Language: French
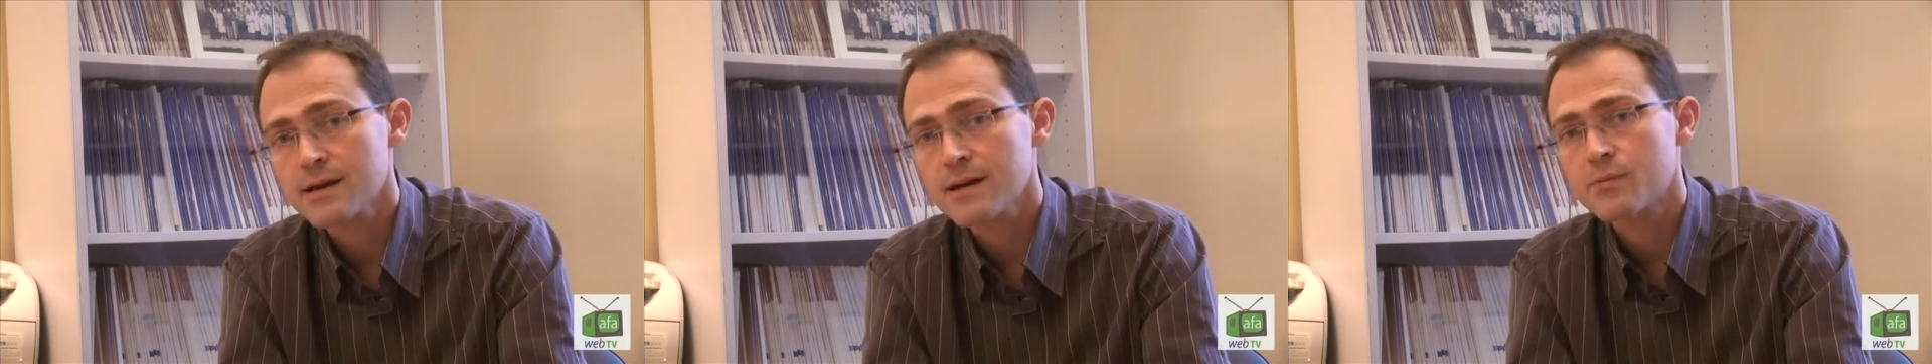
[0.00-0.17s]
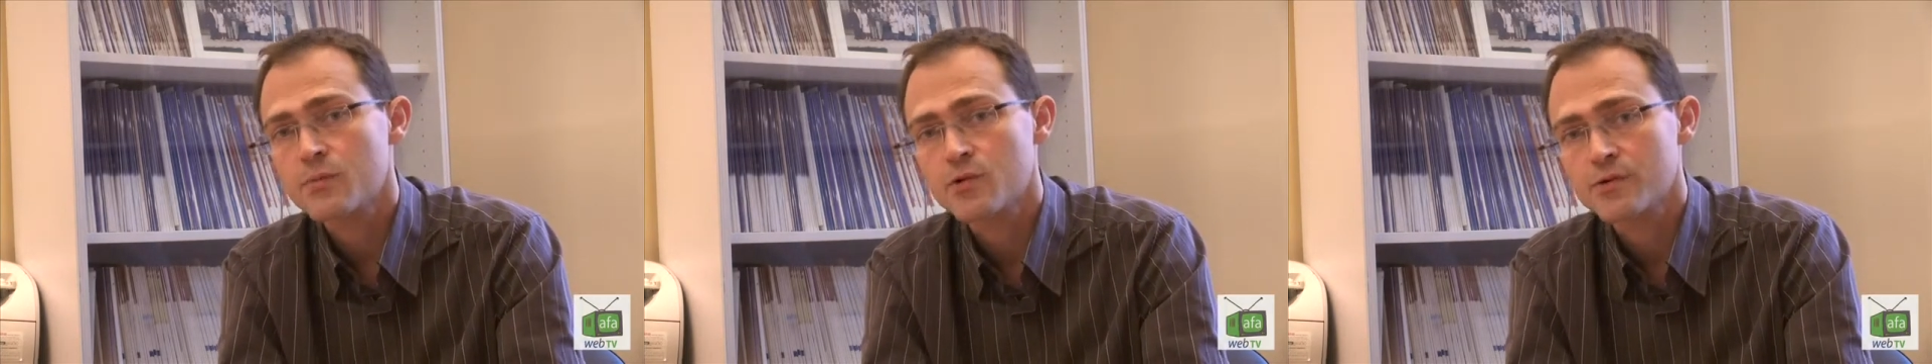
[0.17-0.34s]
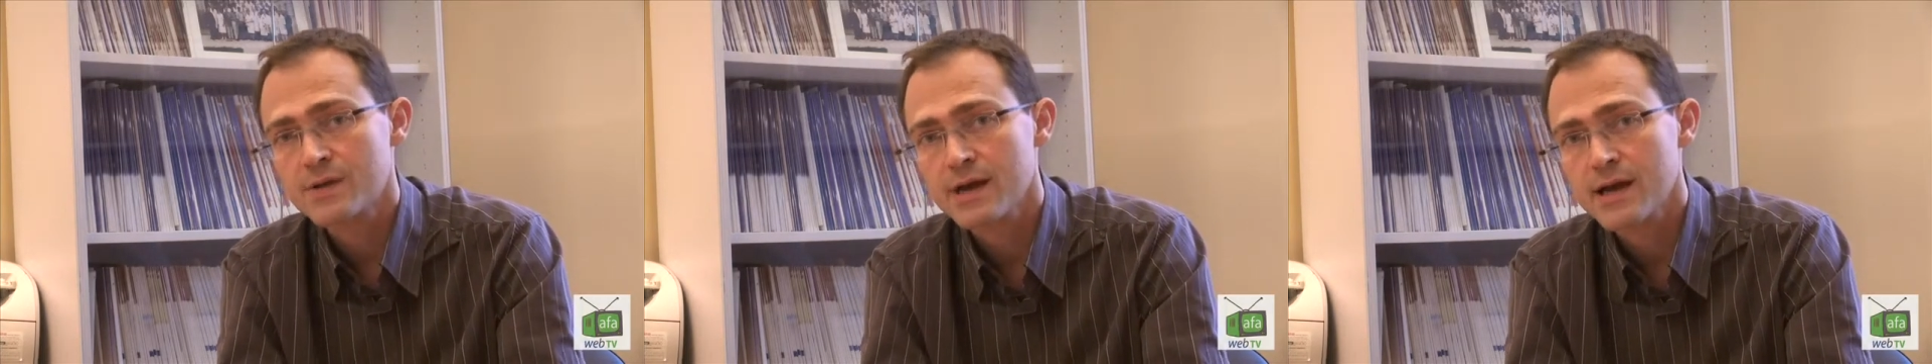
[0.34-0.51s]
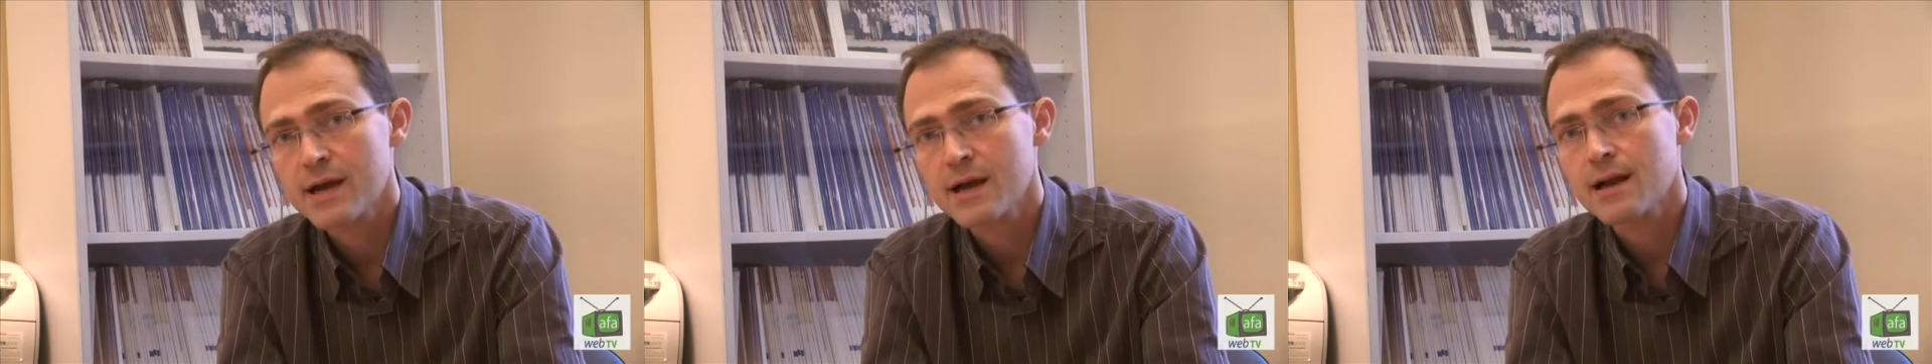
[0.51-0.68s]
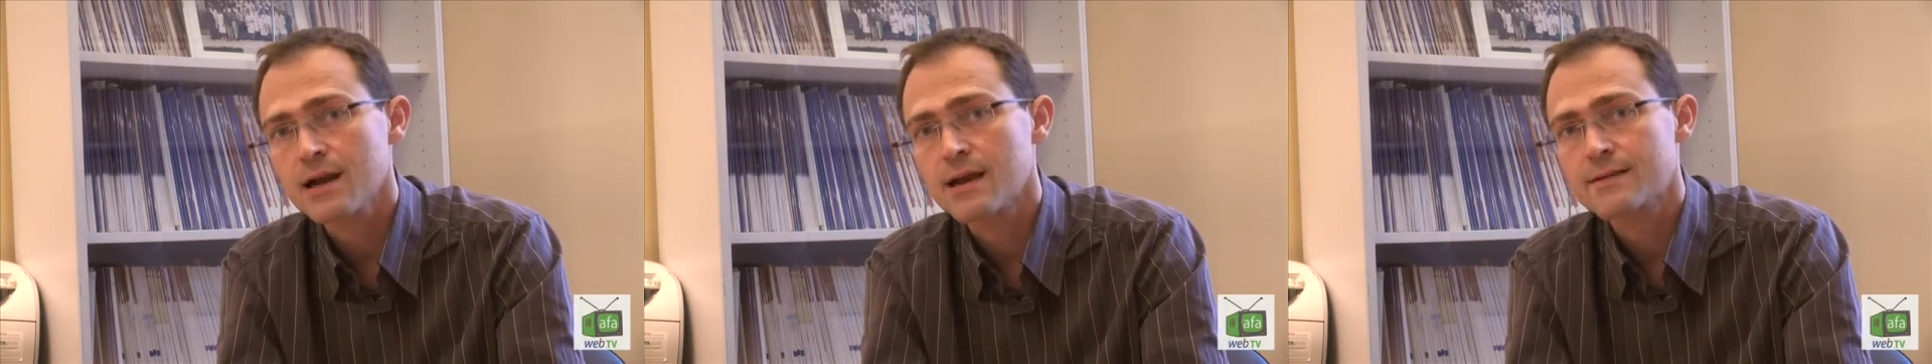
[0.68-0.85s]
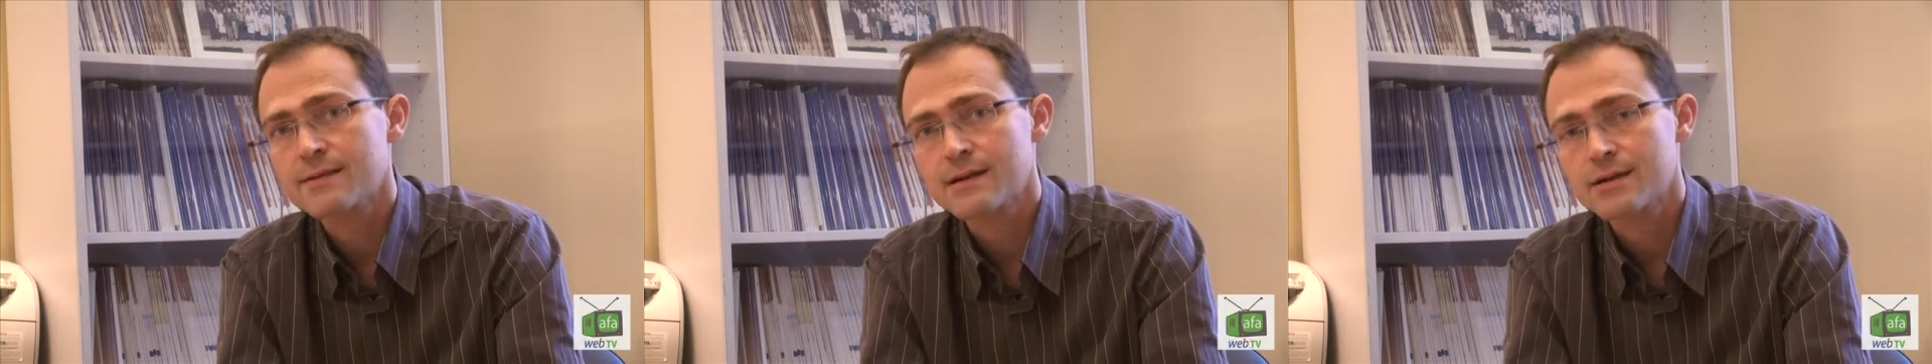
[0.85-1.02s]
les
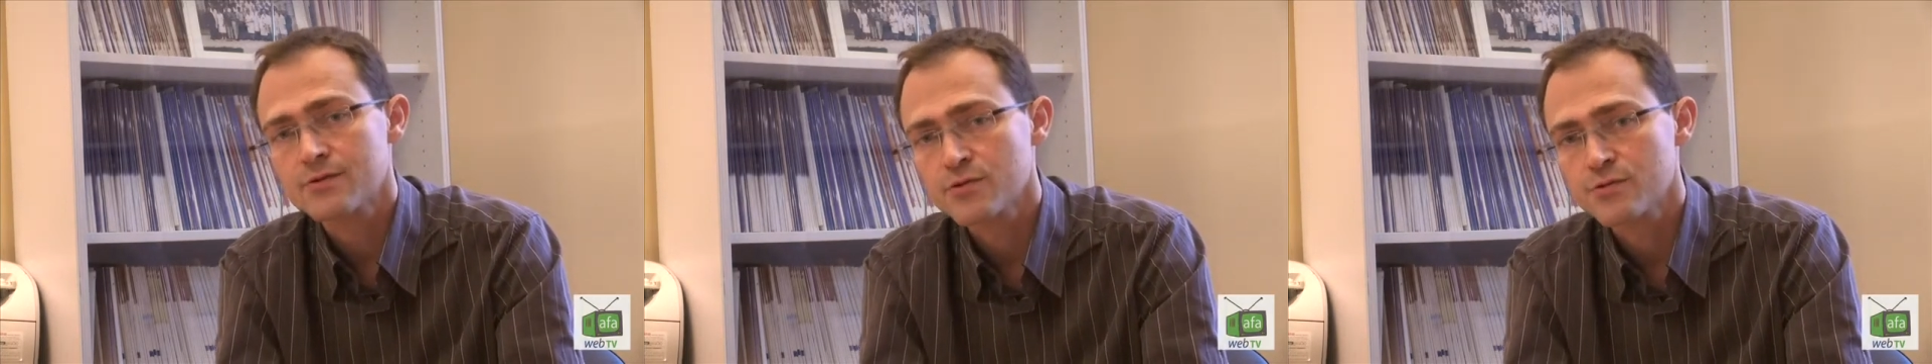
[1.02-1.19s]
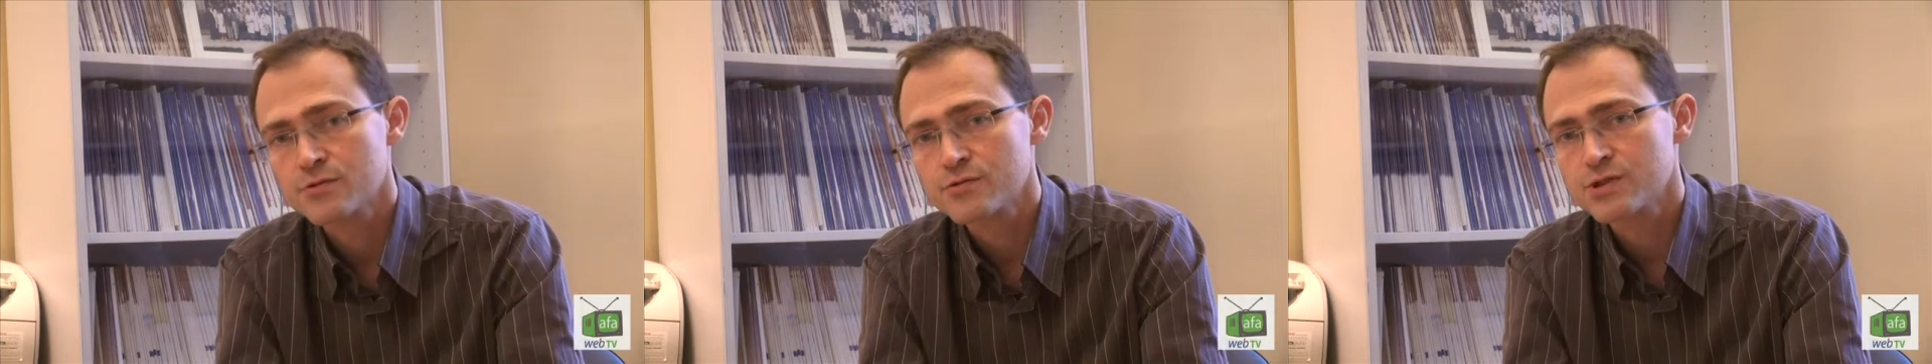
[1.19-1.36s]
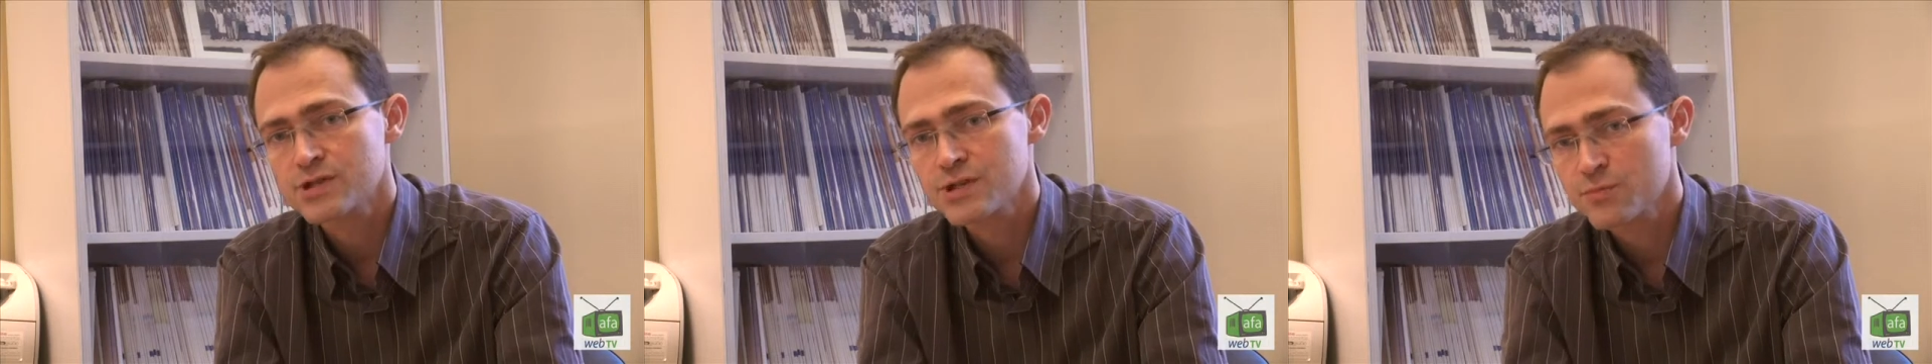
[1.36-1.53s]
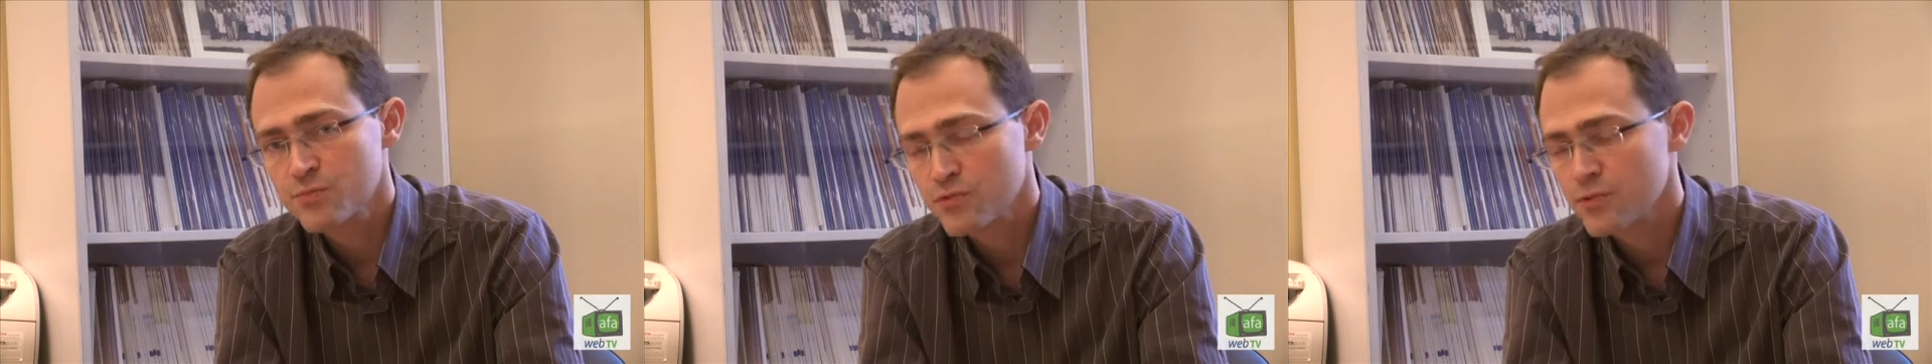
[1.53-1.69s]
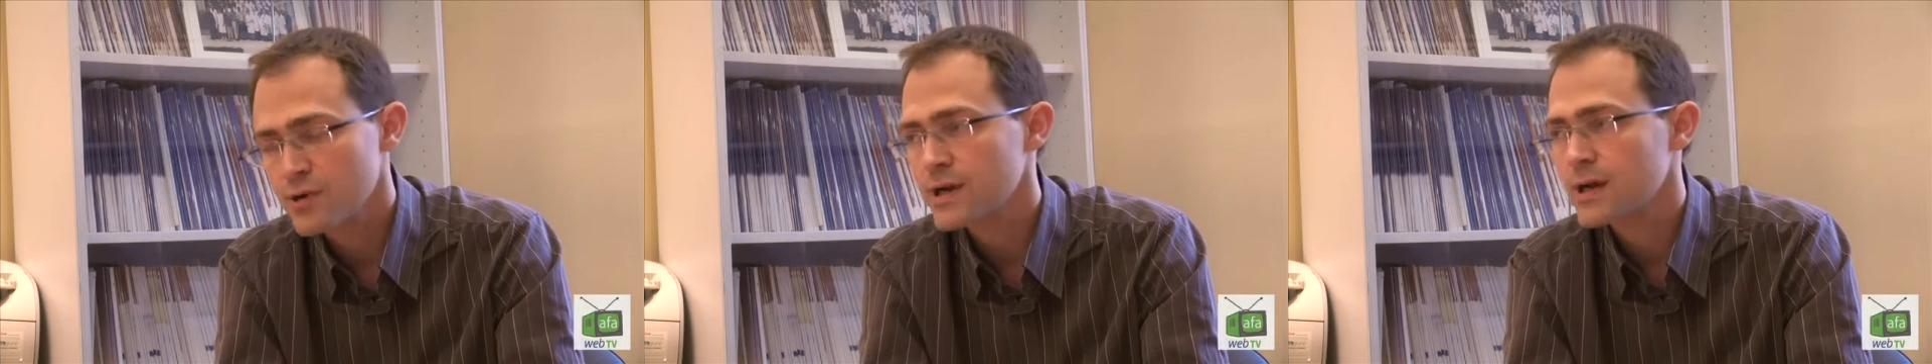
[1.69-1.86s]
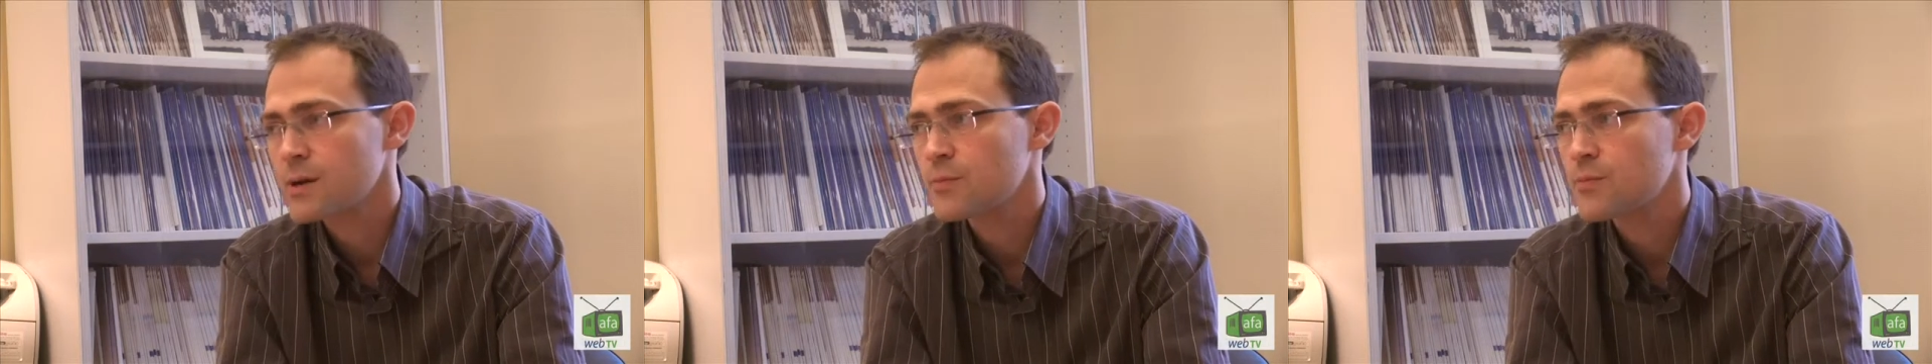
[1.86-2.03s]
modèles, la technologie
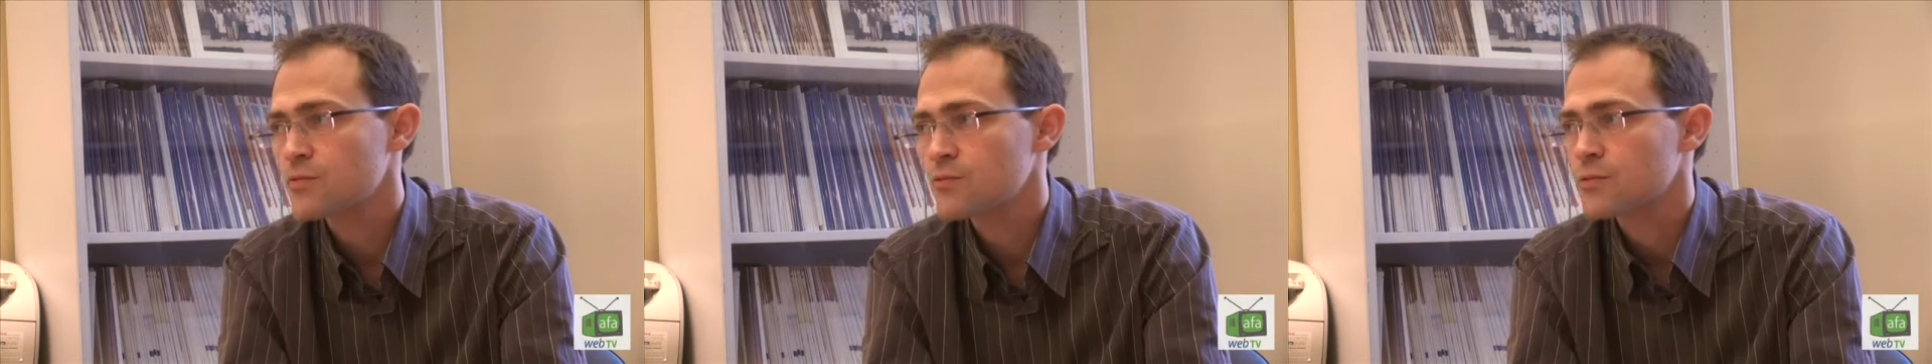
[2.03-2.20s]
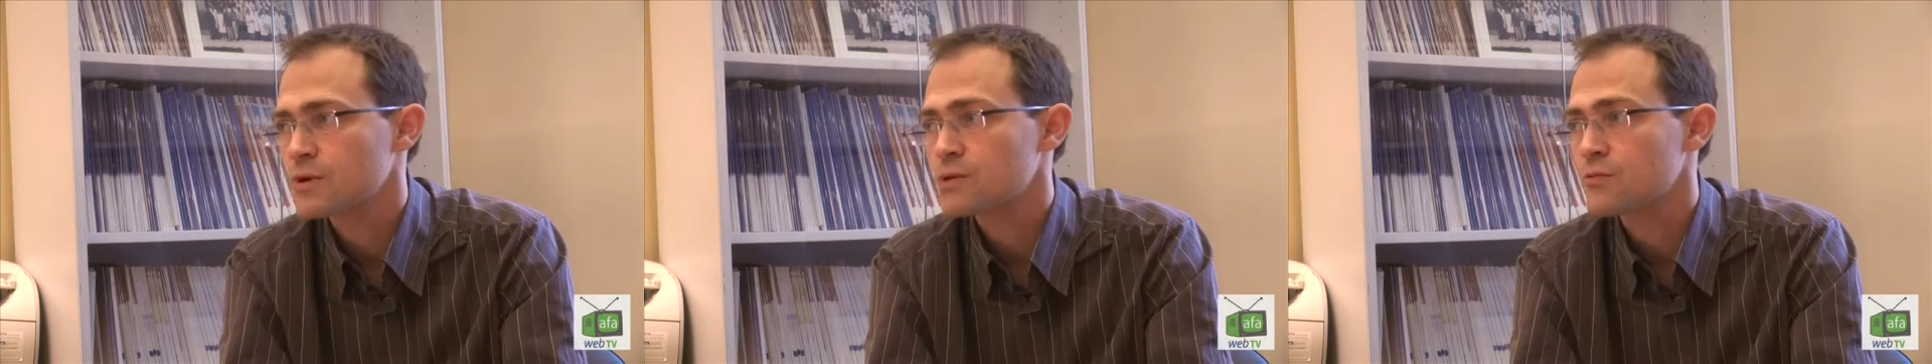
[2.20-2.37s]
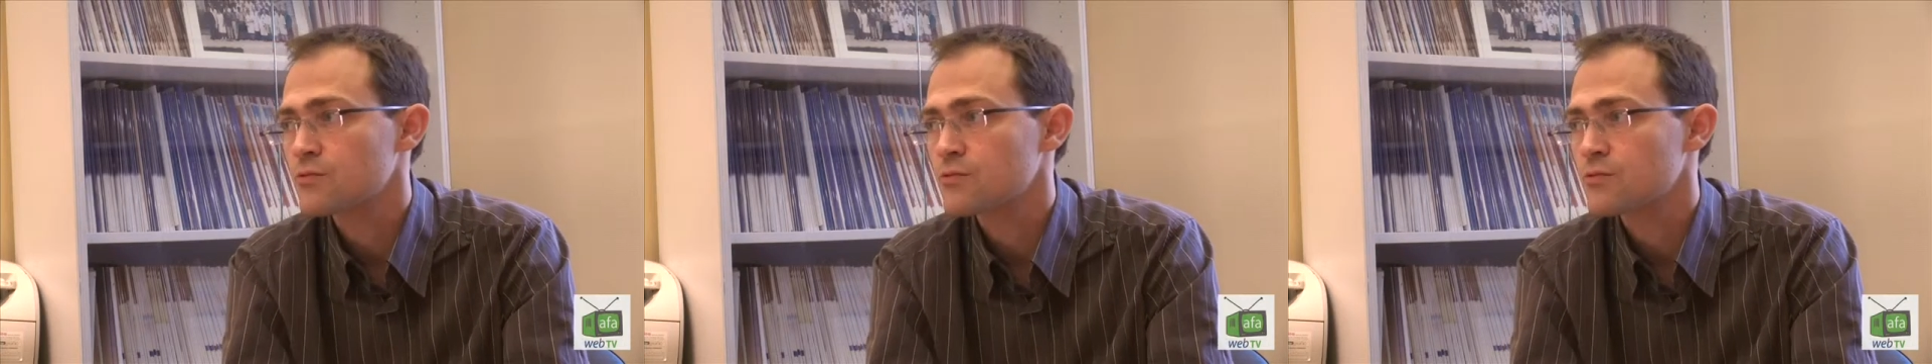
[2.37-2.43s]
pour y répondre.